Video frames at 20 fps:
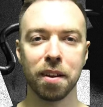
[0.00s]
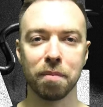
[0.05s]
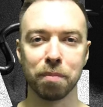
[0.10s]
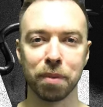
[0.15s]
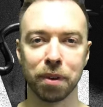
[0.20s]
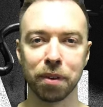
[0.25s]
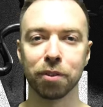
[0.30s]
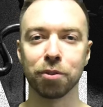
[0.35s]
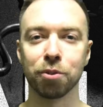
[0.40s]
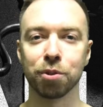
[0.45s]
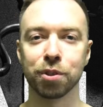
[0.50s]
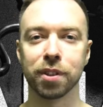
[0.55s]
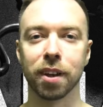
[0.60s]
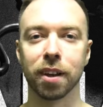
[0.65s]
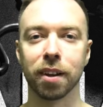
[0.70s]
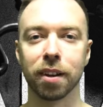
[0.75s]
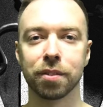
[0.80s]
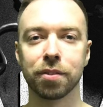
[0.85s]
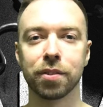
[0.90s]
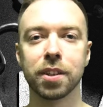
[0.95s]
Привет,
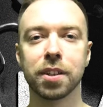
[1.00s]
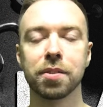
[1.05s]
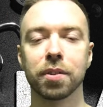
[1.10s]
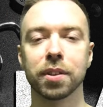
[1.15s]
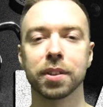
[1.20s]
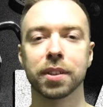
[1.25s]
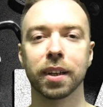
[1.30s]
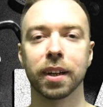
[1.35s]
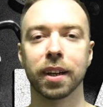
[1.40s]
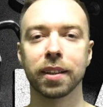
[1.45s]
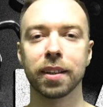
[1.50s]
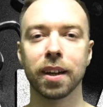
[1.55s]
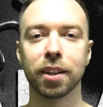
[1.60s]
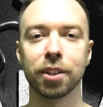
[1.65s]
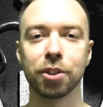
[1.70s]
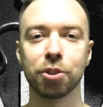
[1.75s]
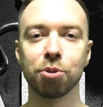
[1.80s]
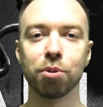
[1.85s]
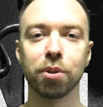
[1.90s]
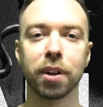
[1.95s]
друзья! Рад видеть вас на
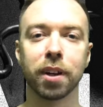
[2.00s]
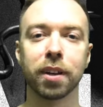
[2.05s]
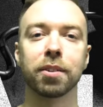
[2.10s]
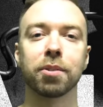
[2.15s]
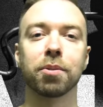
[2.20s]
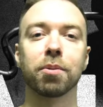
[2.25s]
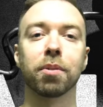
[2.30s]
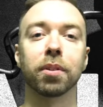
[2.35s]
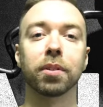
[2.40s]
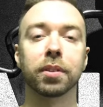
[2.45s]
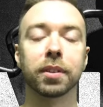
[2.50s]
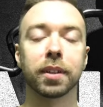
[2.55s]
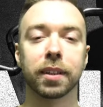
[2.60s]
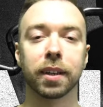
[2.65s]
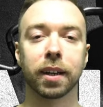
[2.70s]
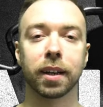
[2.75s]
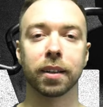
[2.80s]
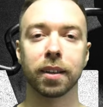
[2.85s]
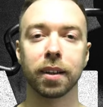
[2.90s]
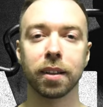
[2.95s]
канале You Can All.
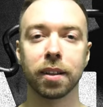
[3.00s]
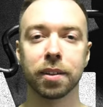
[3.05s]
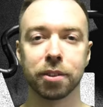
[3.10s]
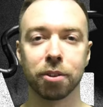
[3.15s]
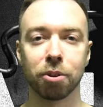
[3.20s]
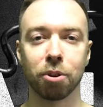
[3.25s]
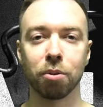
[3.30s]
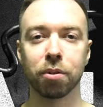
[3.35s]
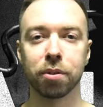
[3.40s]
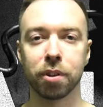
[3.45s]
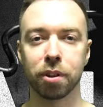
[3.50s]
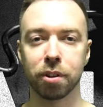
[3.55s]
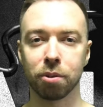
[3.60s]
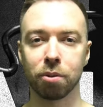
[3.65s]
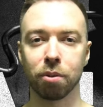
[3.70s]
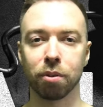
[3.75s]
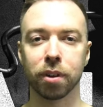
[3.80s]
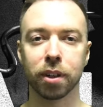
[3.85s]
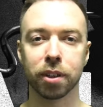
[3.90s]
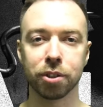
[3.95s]
Это канал о здоровье,
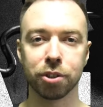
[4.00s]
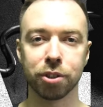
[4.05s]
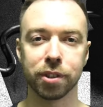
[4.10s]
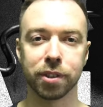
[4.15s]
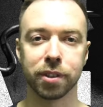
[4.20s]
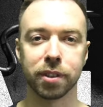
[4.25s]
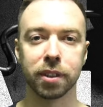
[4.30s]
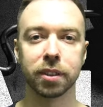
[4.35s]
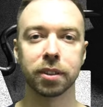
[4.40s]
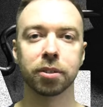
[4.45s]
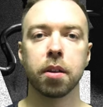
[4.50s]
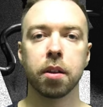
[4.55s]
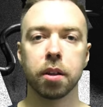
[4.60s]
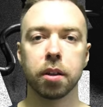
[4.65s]
тренировках и жизни.